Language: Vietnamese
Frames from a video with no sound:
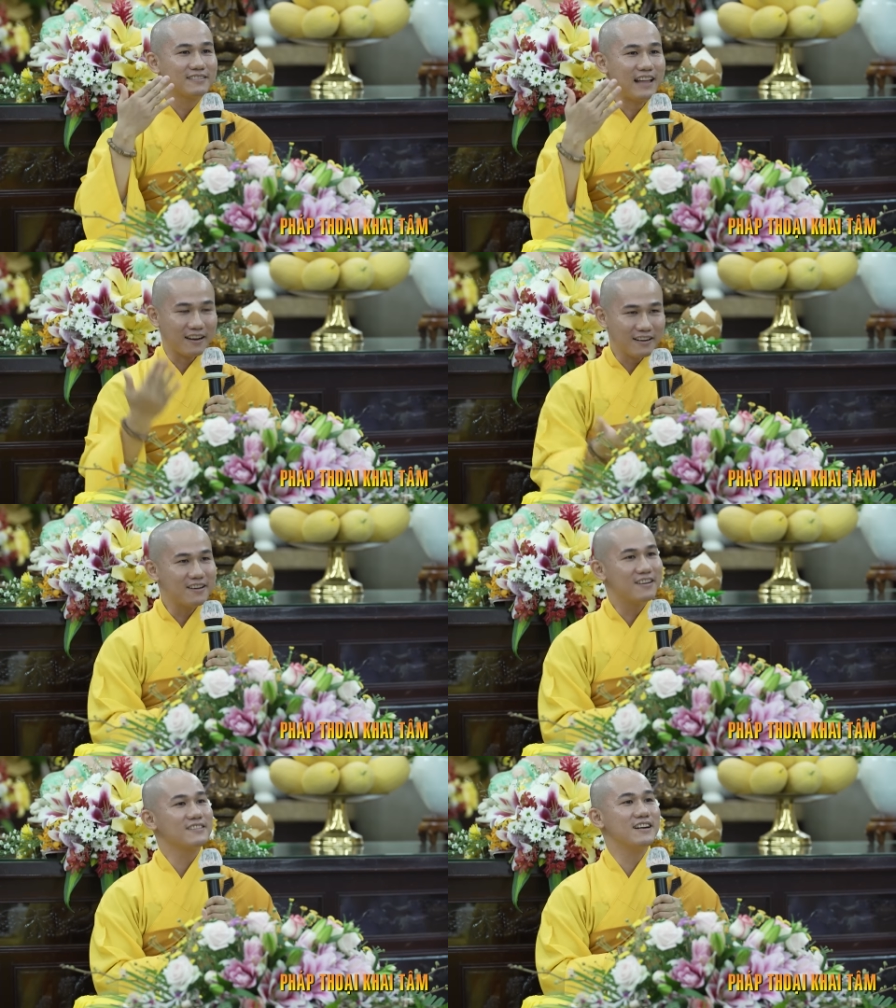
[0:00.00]
tận
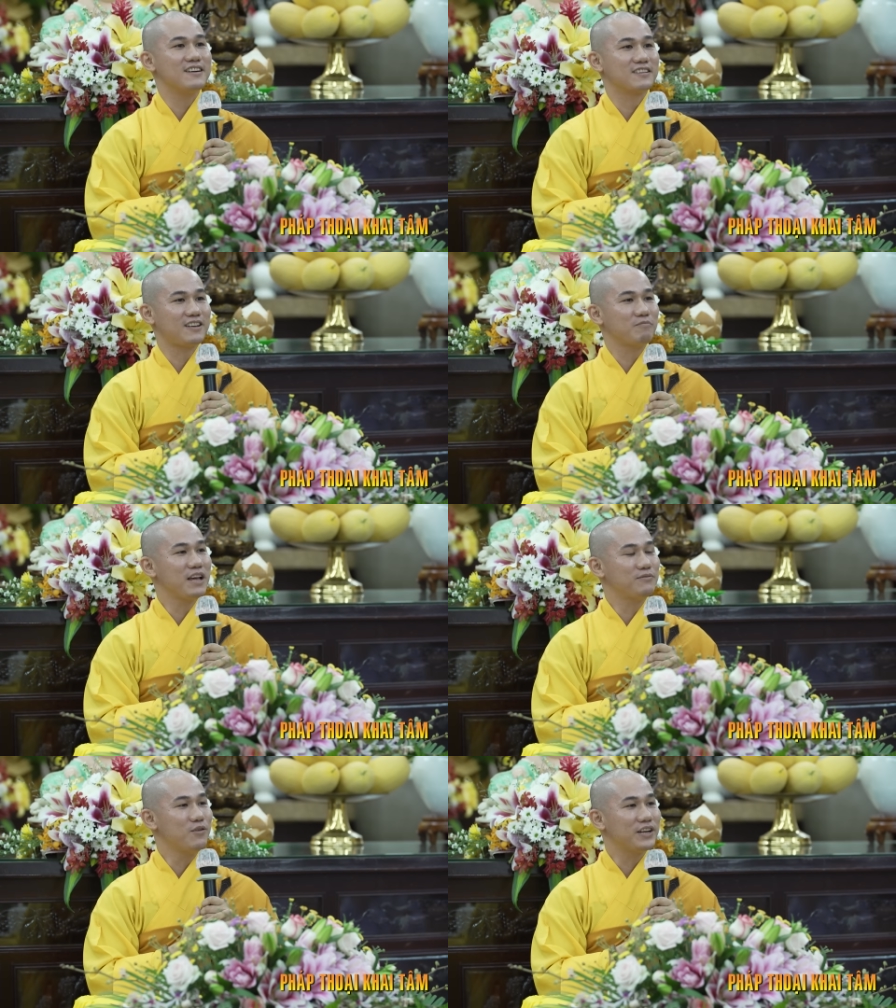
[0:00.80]
hưởng được
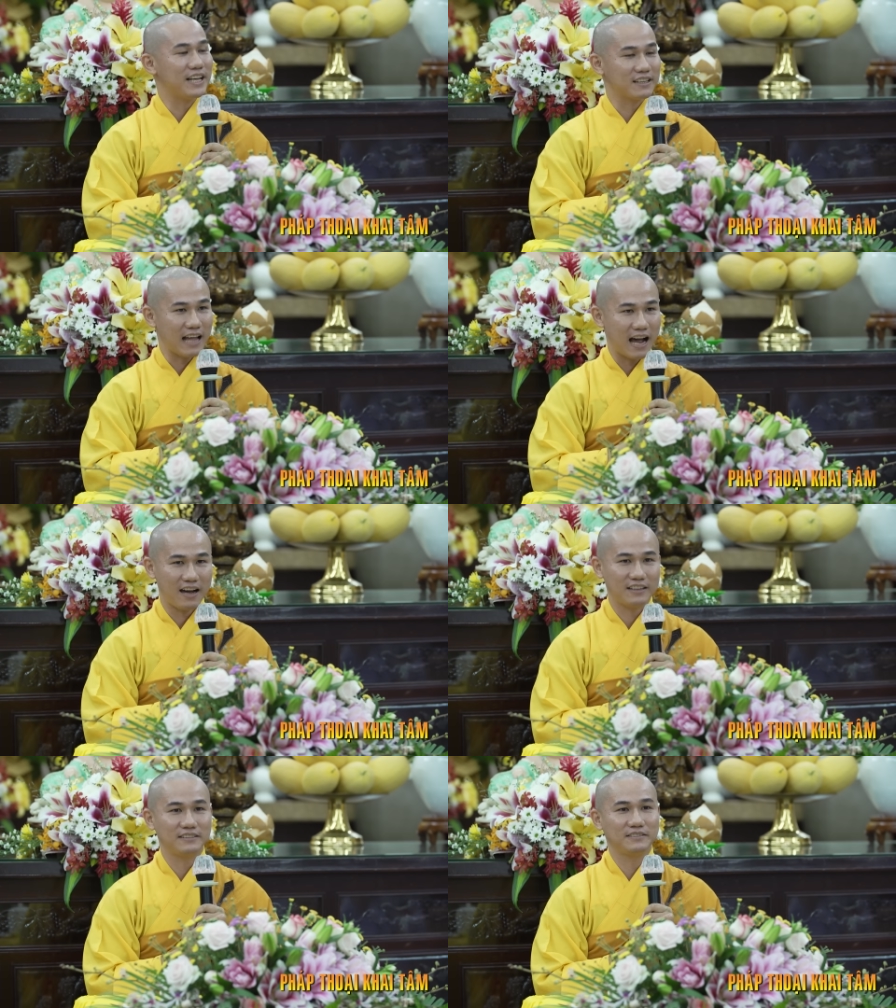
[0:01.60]
trong giây phút hiện
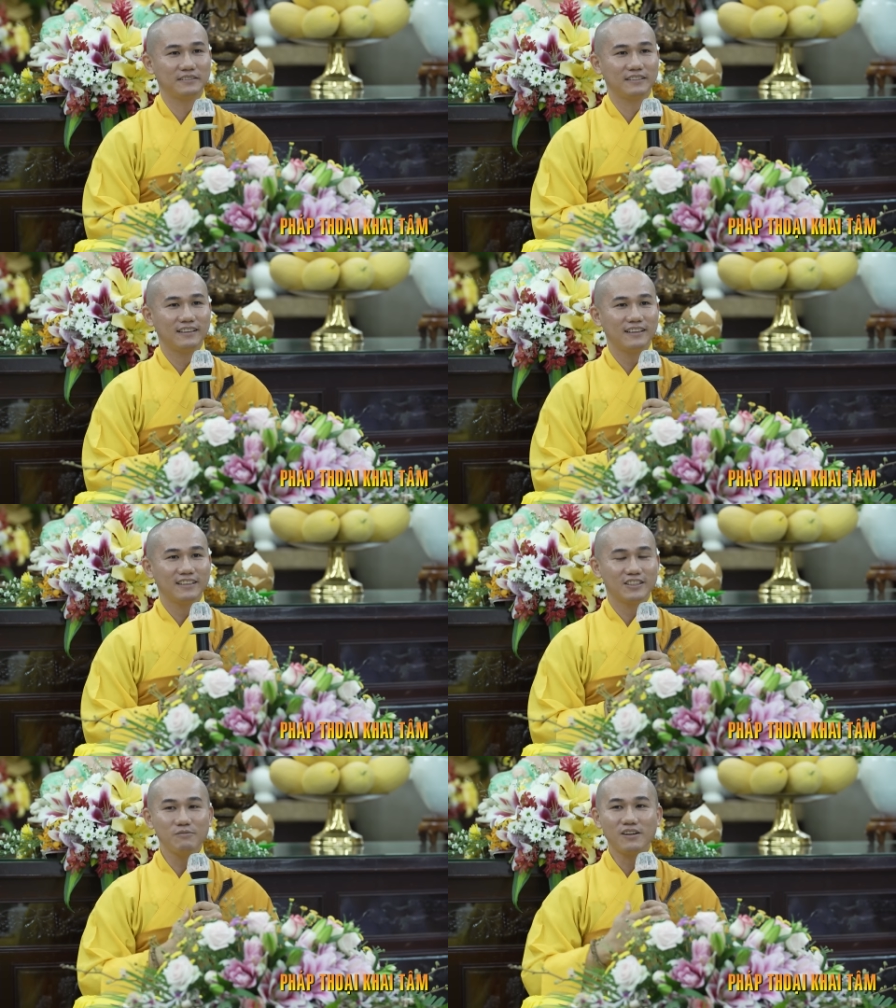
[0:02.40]
tại?
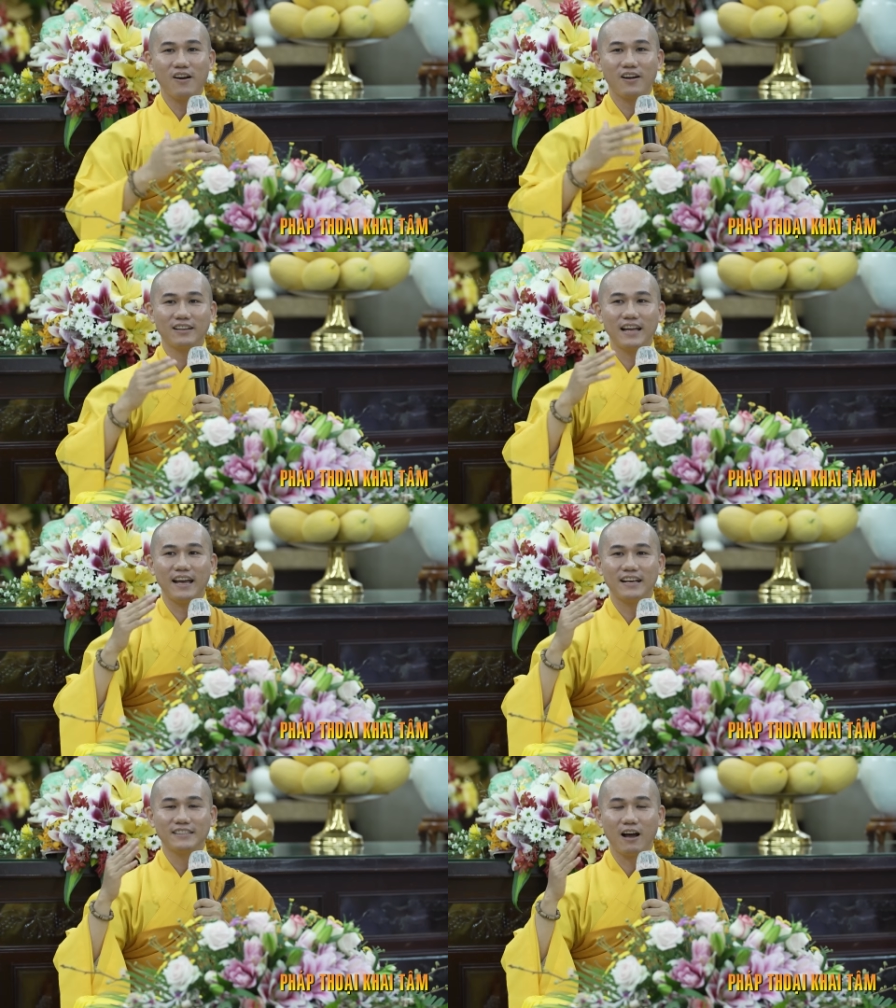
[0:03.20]
Chúng con có
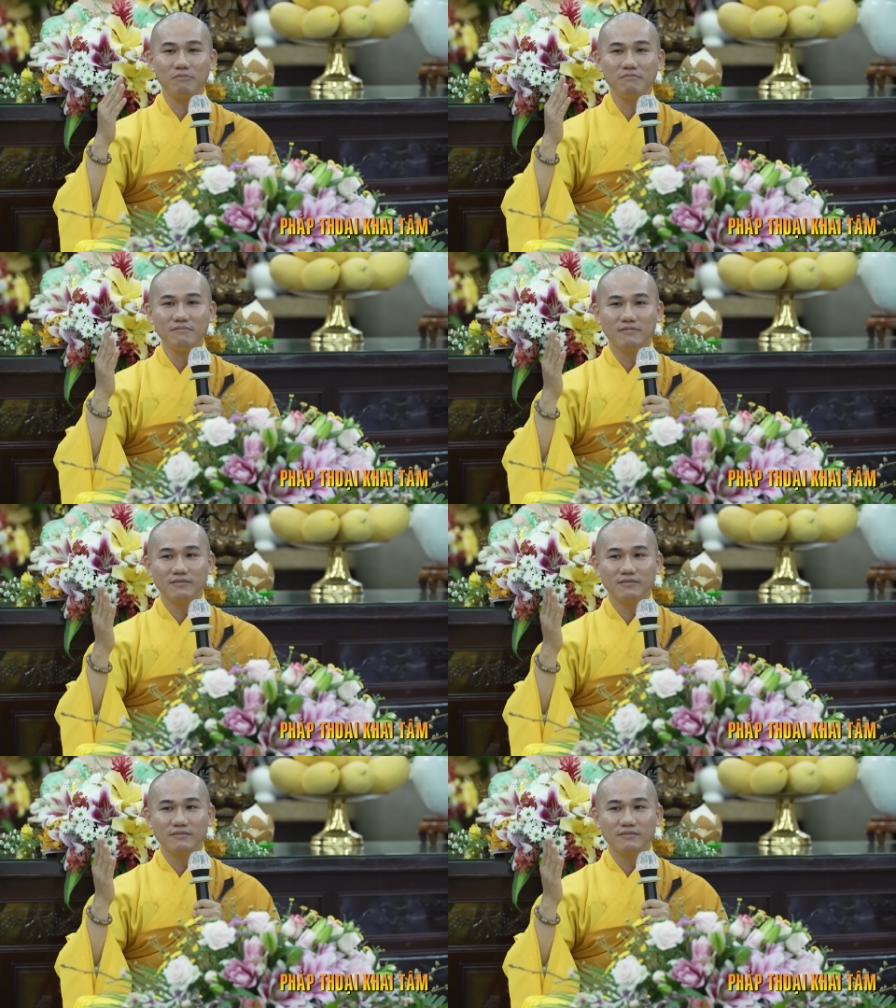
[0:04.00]
thể sống